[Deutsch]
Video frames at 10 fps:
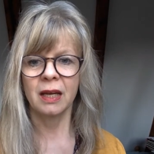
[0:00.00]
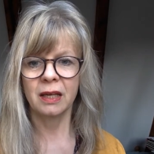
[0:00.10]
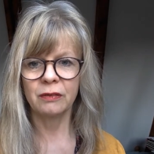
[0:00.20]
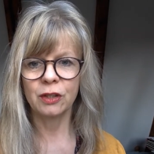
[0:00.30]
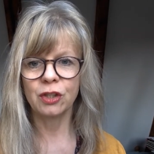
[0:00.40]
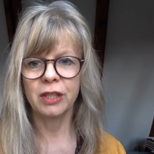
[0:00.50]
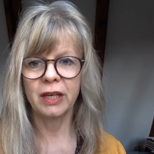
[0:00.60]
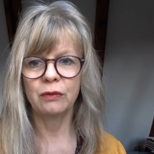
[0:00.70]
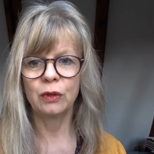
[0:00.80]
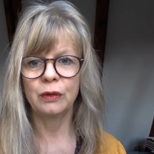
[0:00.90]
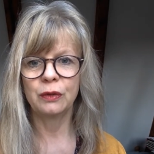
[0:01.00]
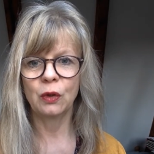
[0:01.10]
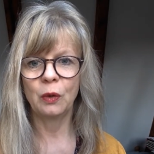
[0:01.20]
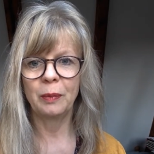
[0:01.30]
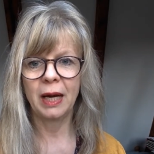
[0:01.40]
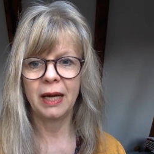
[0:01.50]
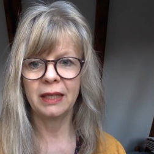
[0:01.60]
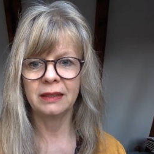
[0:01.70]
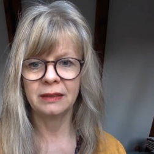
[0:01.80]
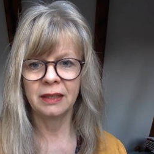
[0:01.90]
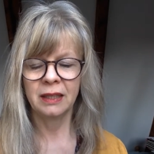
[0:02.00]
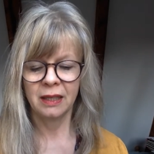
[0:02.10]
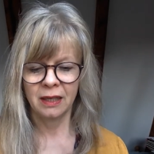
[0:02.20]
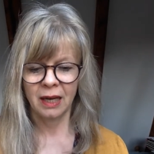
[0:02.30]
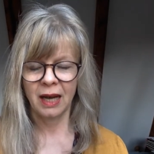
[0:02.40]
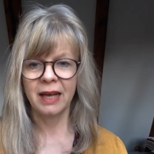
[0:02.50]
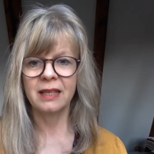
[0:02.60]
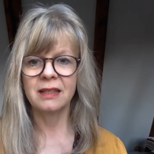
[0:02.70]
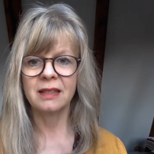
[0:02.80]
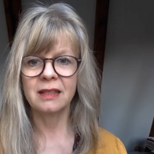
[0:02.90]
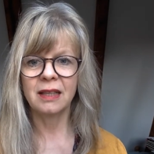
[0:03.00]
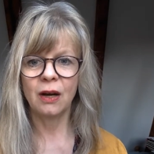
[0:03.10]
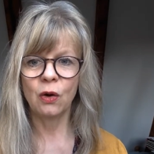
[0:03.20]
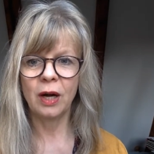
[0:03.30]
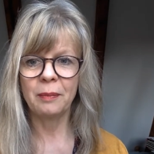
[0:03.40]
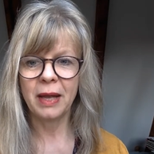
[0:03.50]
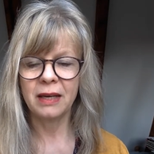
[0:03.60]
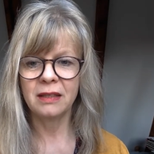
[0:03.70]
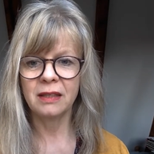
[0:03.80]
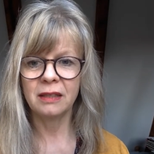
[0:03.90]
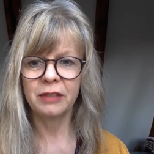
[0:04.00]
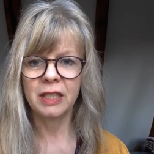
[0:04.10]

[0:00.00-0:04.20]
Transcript: In Virginia Woolfs Roman heißt es auch am Ende